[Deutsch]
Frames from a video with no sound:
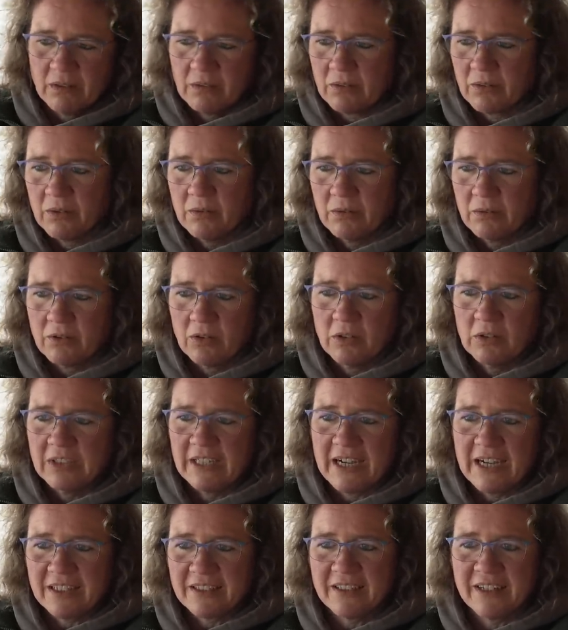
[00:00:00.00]
so, ein, eine
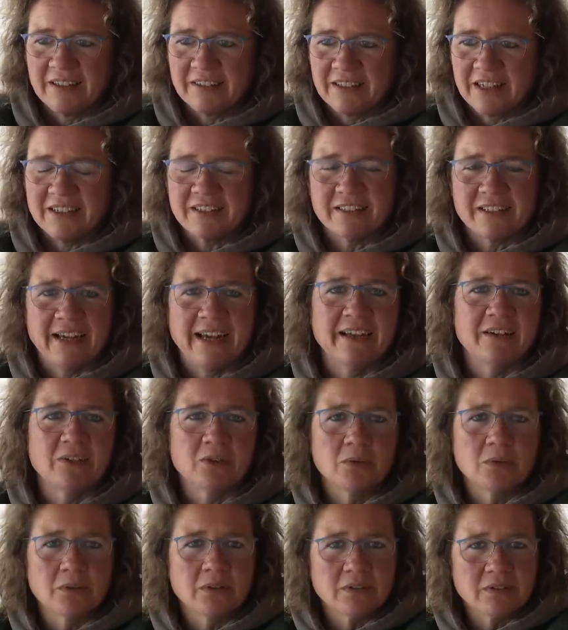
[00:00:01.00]

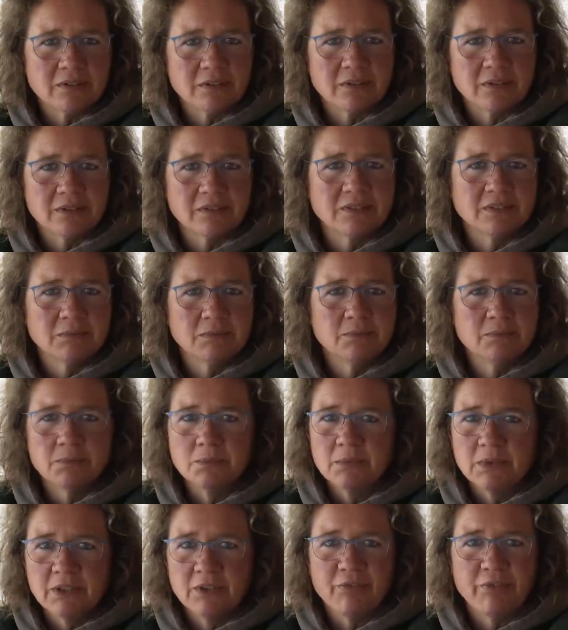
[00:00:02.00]
Jagdersatzhandlung äh,
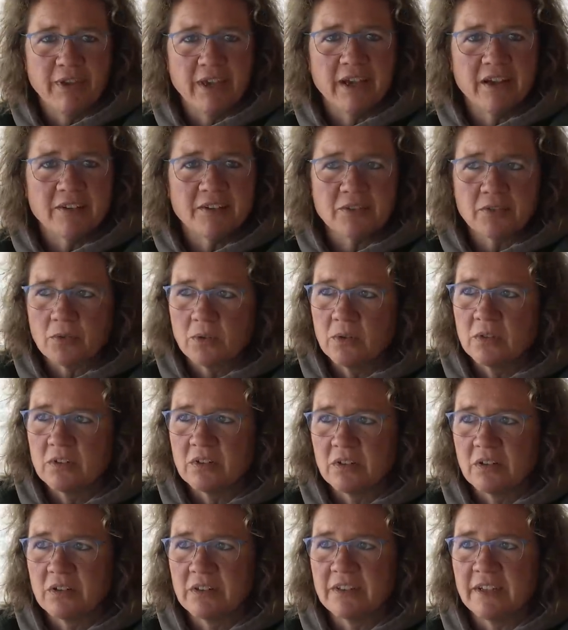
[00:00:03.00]
gewährt
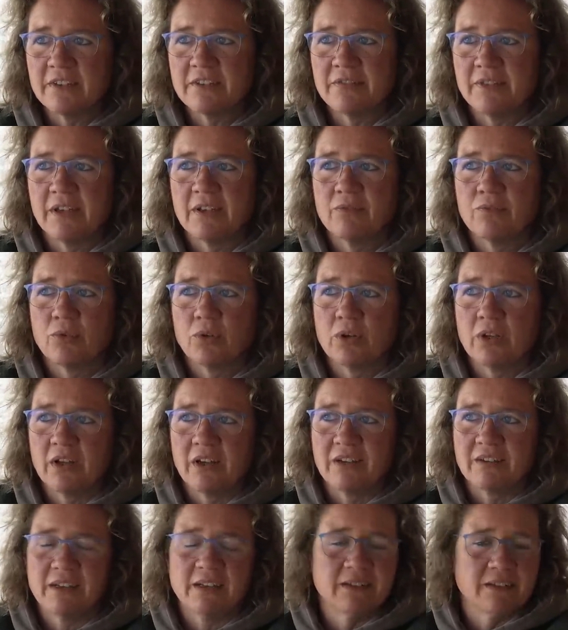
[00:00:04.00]
und äh, deswegen würde
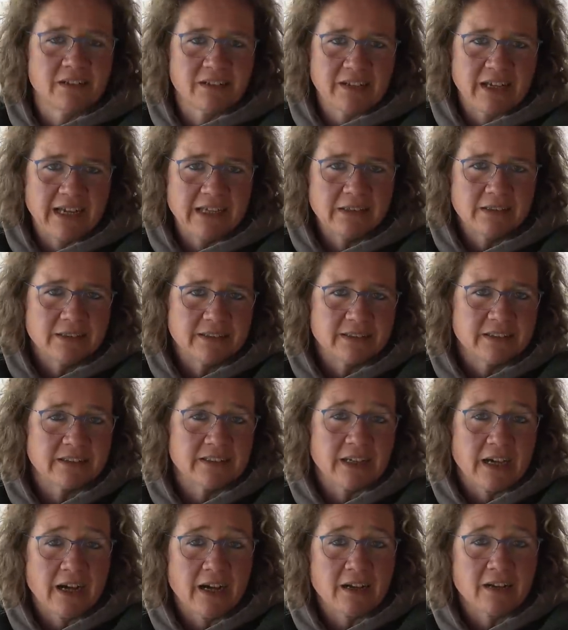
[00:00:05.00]
er dann das eigentliche
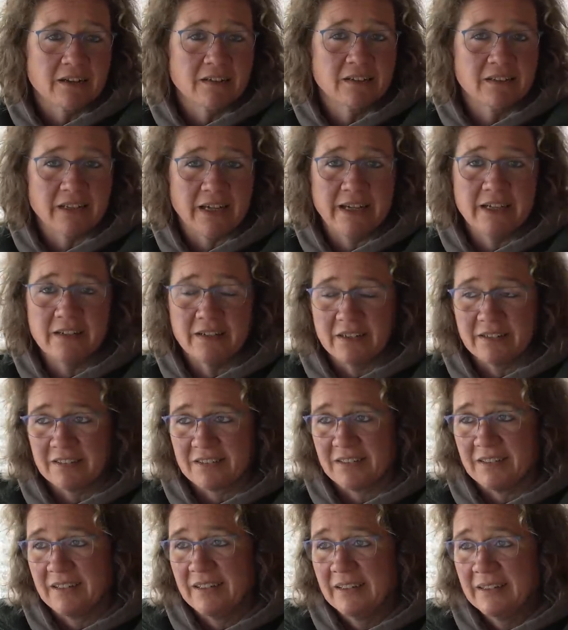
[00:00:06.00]
Jagen sein
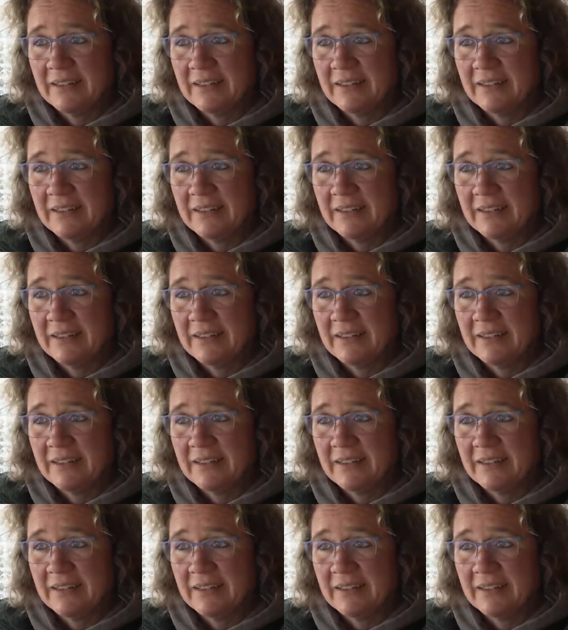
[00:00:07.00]
lassen.